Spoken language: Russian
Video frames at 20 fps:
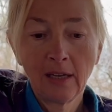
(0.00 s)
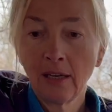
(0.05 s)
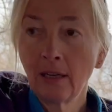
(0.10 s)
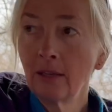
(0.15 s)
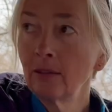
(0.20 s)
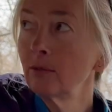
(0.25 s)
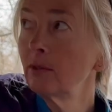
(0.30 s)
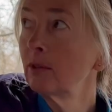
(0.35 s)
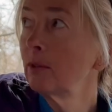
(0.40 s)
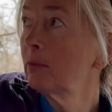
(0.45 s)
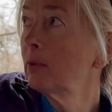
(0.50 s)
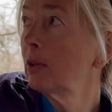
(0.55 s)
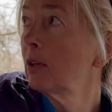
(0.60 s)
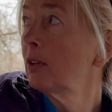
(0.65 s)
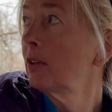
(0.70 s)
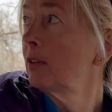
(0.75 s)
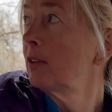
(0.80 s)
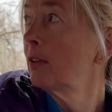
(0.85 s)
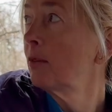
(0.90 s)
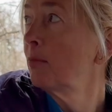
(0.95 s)
А там
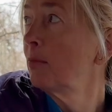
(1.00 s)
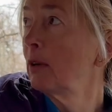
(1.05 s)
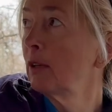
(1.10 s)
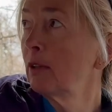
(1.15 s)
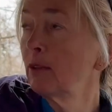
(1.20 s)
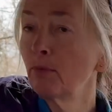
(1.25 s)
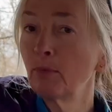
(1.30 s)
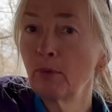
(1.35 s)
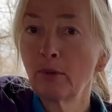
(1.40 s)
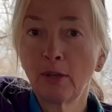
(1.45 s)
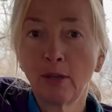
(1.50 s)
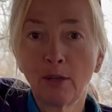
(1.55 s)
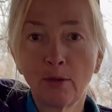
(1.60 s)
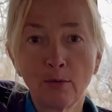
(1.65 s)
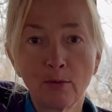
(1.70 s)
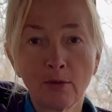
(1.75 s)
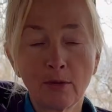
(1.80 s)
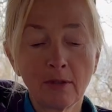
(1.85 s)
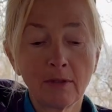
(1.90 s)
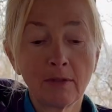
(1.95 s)
какие-то ребята
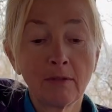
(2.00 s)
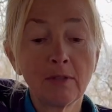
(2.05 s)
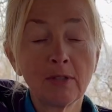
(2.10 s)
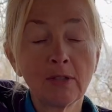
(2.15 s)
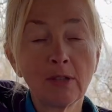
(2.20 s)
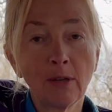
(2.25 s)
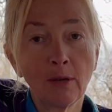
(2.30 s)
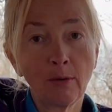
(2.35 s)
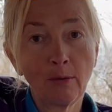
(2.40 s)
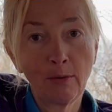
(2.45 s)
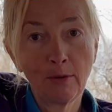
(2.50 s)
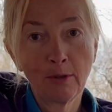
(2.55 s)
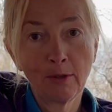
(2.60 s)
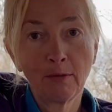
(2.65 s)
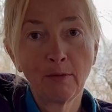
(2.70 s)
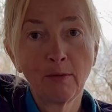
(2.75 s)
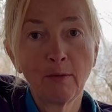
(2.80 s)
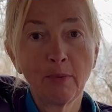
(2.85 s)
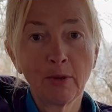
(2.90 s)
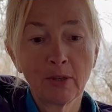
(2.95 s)
пытаются развести огонь,
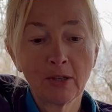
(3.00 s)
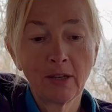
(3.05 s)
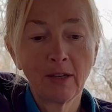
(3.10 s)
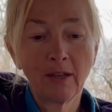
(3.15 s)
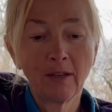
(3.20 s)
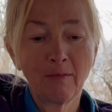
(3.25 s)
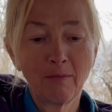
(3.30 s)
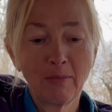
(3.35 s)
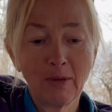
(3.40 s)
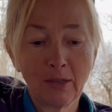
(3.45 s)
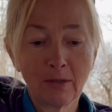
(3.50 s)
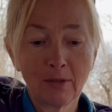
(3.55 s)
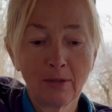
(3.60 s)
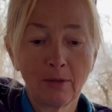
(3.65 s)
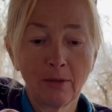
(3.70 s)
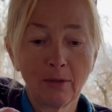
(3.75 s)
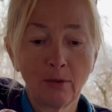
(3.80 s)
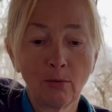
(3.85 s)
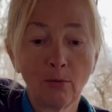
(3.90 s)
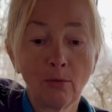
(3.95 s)
чтобы пожарить мясо.
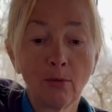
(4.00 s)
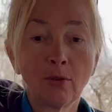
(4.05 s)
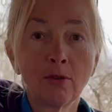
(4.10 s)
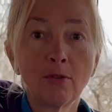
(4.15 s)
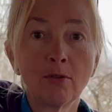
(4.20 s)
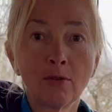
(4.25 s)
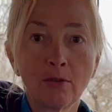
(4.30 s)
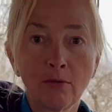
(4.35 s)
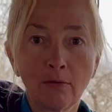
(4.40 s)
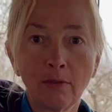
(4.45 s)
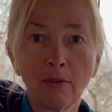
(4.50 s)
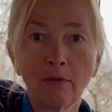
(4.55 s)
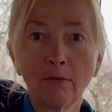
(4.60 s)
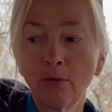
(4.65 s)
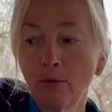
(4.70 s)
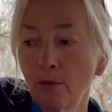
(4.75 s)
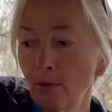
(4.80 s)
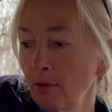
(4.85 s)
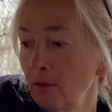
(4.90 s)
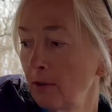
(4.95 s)
Но у них ничего не
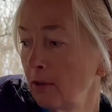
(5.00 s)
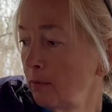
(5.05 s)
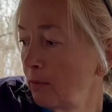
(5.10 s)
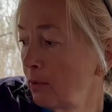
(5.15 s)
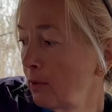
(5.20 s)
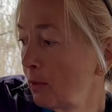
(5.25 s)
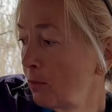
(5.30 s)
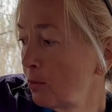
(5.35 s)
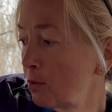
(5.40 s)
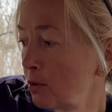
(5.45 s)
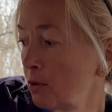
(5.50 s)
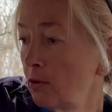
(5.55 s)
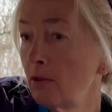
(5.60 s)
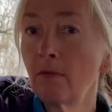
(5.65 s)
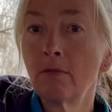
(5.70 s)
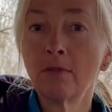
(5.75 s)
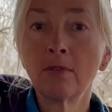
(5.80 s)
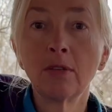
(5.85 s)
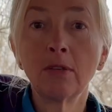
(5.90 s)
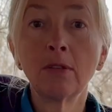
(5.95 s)
выходит, потому что
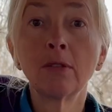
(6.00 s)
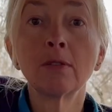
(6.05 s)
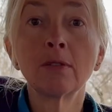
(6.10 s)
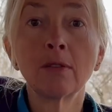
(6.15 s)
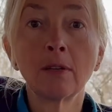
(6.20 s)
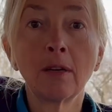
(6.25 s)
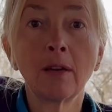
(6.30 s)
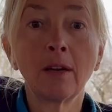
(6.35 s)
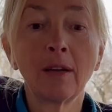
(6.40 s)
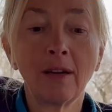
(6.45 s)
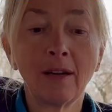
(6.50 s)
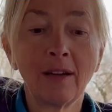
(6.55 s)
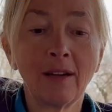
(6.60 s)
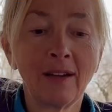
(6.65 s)
древесина сырая.